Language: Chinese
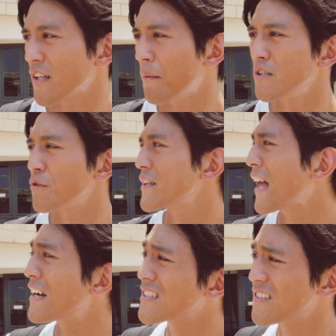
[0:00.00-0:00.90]
以他们就会
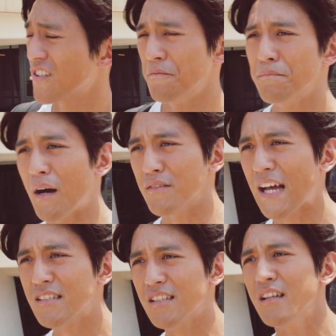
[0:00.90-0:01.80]
搭建城堡、
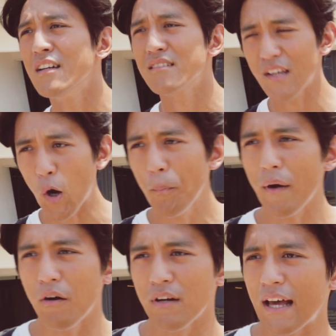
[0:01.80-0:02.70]
搭建碉
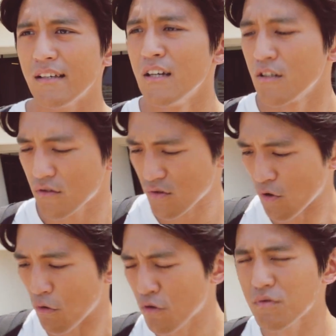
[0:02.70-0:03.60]
堡来
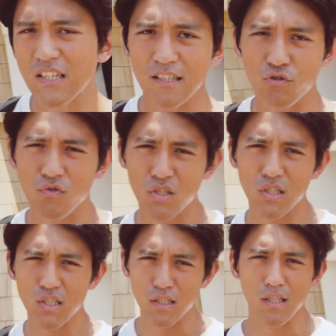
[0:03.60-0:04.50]
巩固这个军
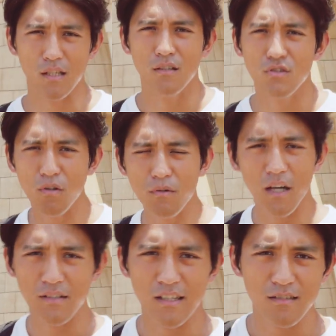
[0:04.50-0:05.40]
事基地，重
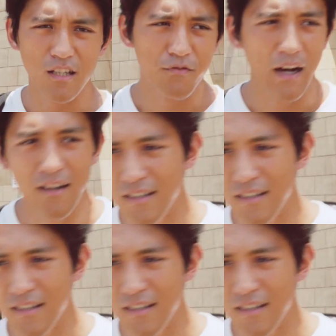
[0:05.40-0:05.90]
要的一个地方。